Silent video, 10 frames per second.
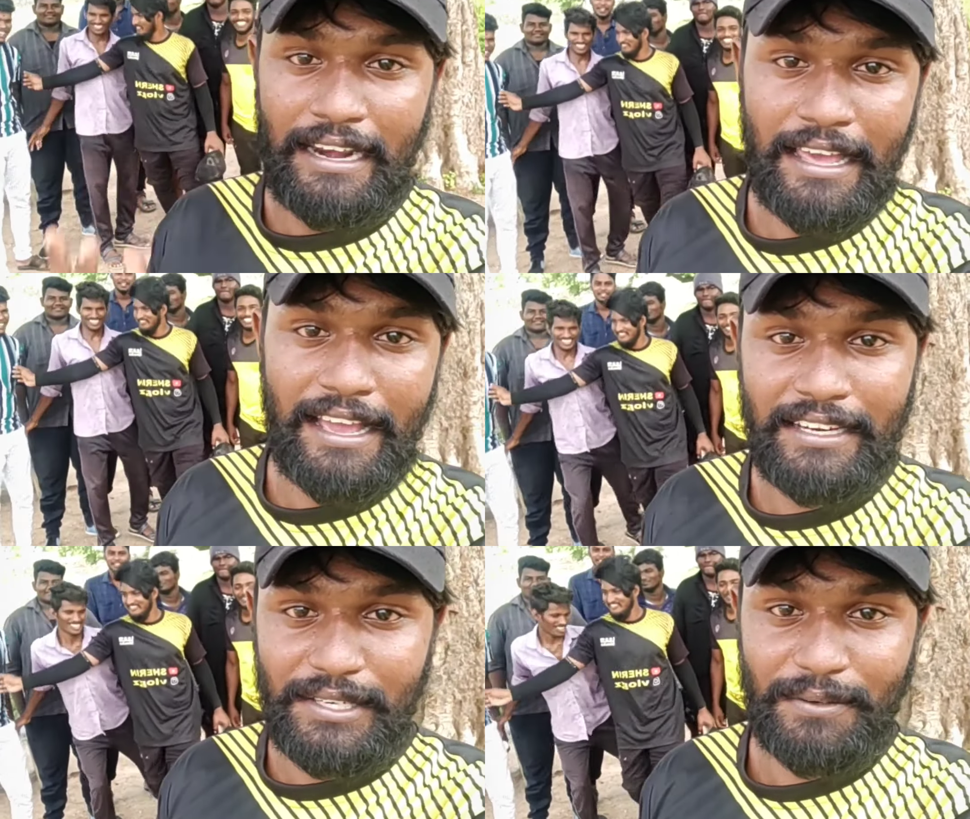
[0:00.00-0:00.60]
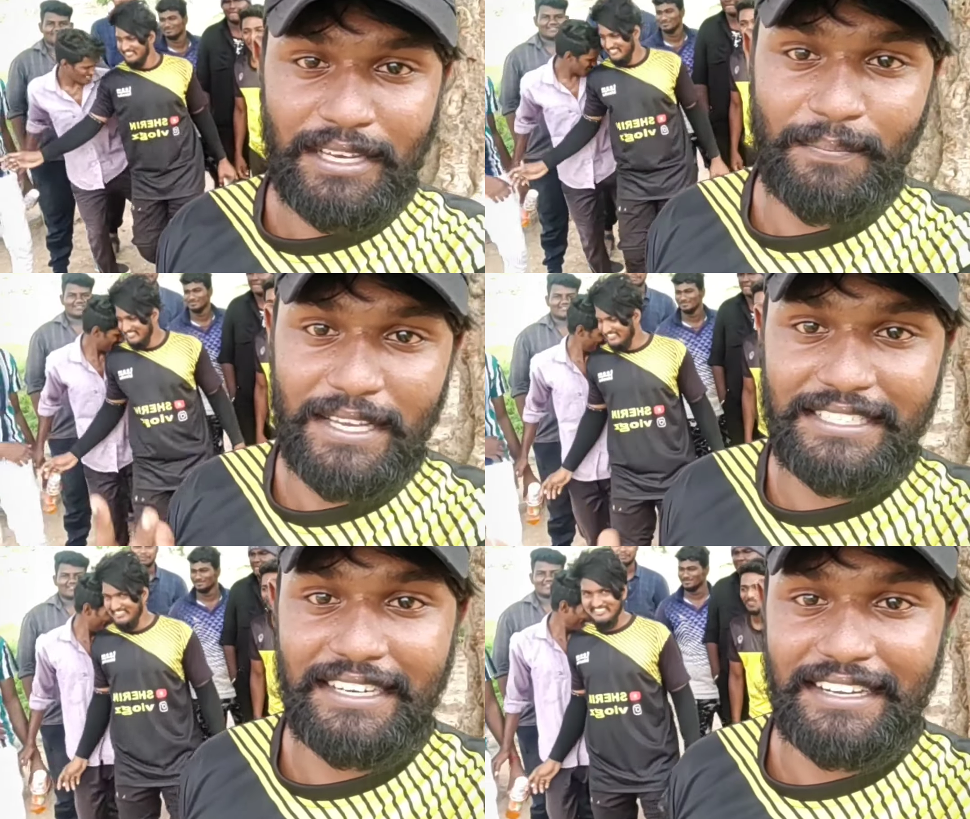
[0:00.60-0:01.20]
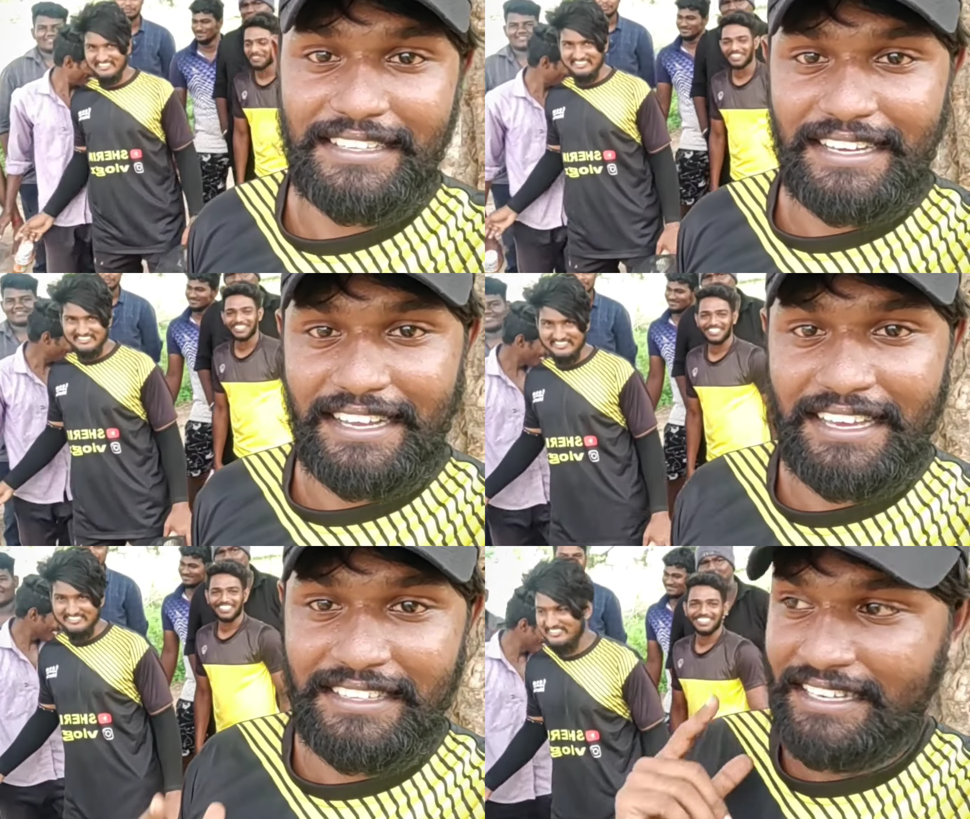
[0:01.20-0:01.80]
நல்லா ஆக்டிவா பேசிட்டு
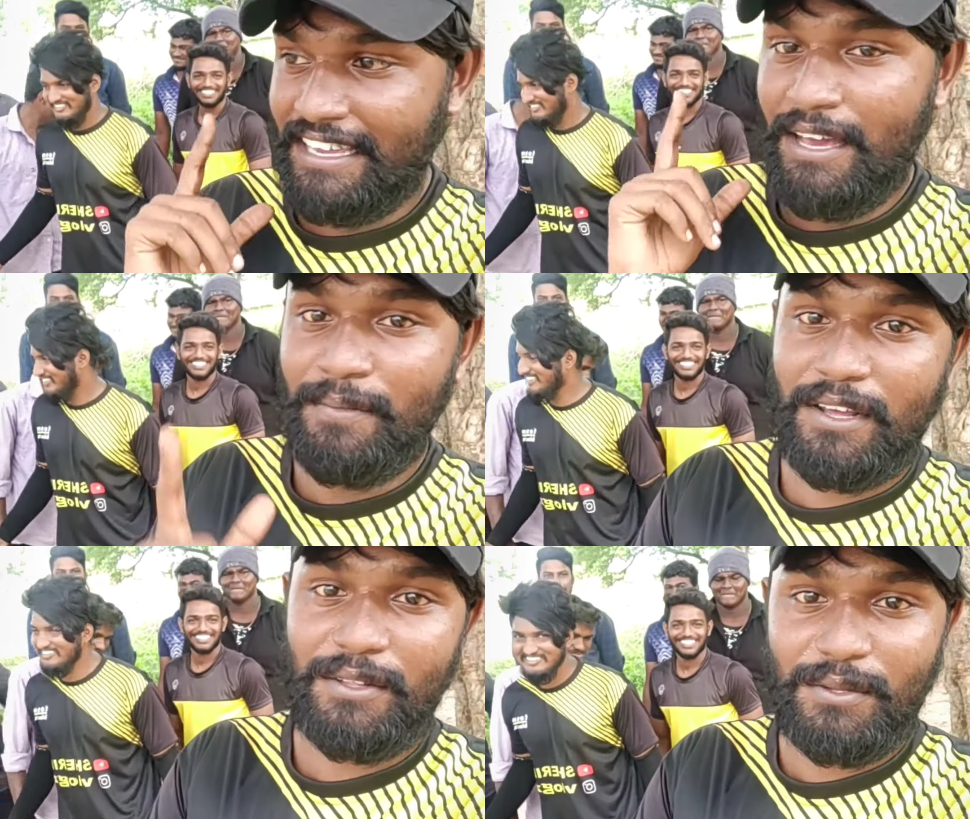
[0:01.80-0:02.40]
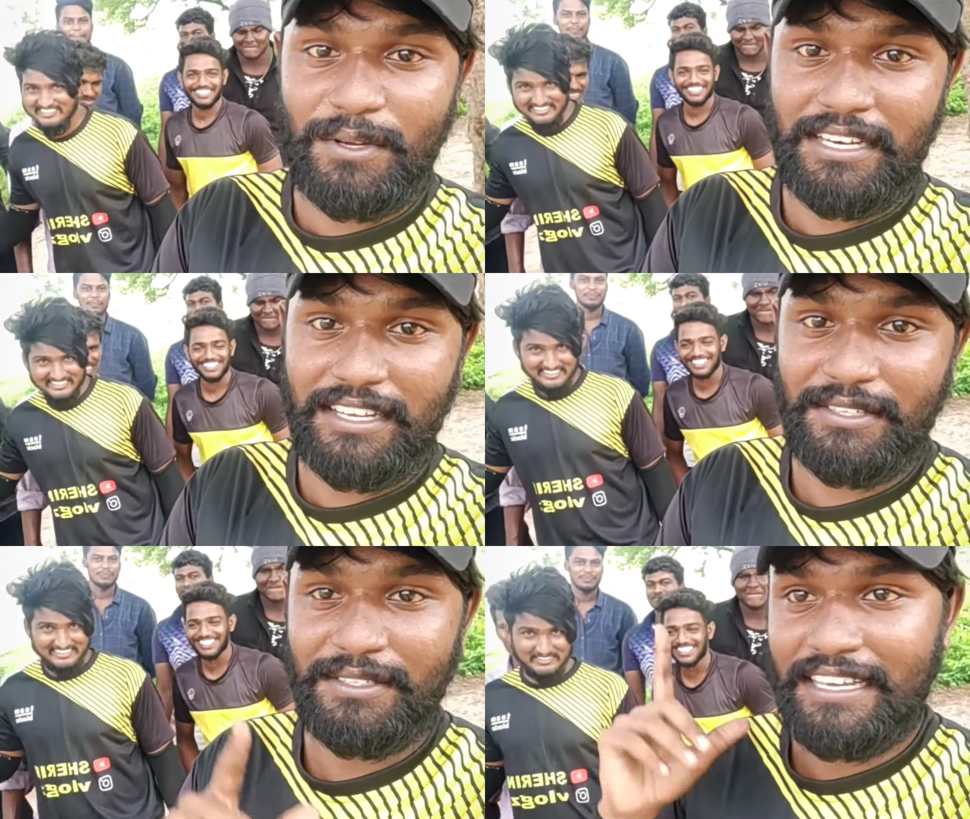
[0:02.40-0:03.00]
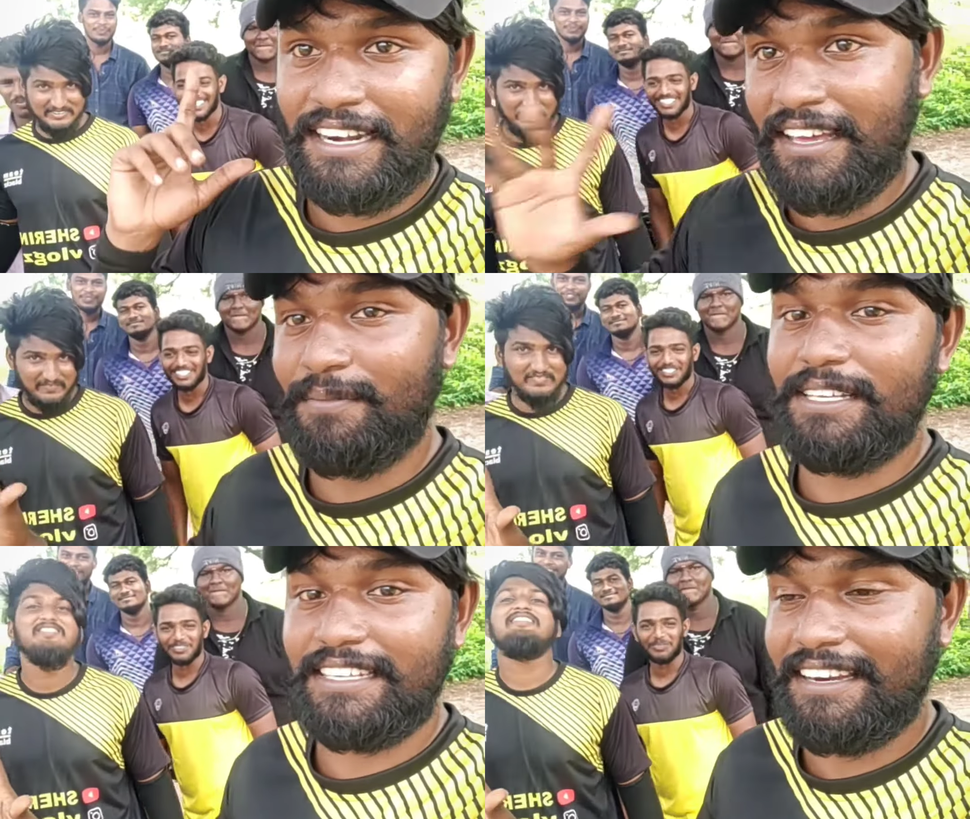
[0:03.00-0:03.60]
இருந்தாங்க இந்த கேமராவை தூக்குனதும்
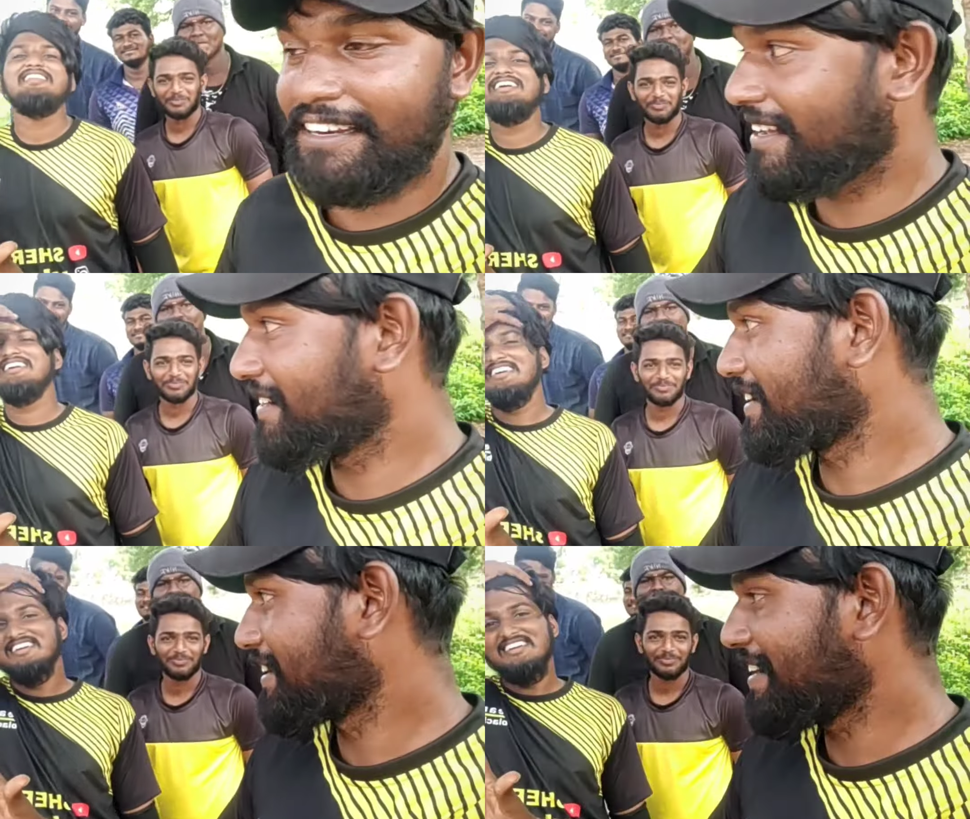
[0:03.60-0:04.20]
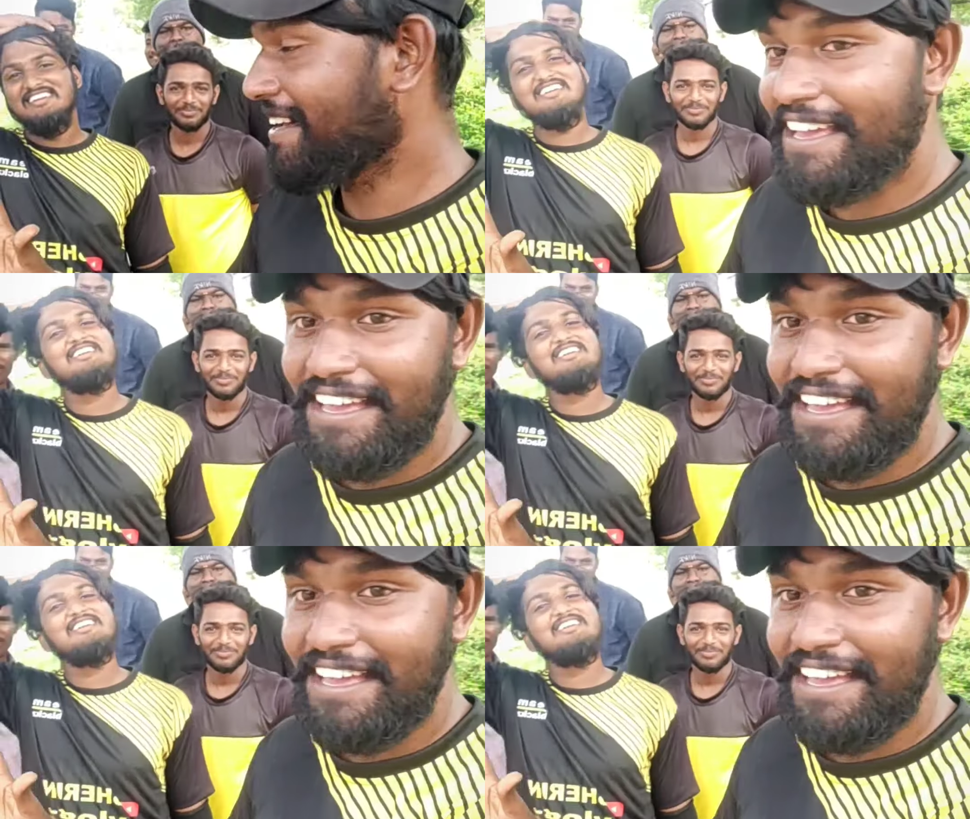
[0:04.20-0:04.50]
எல்லாருமே சைலண்ட் ஆயிட்டாங்க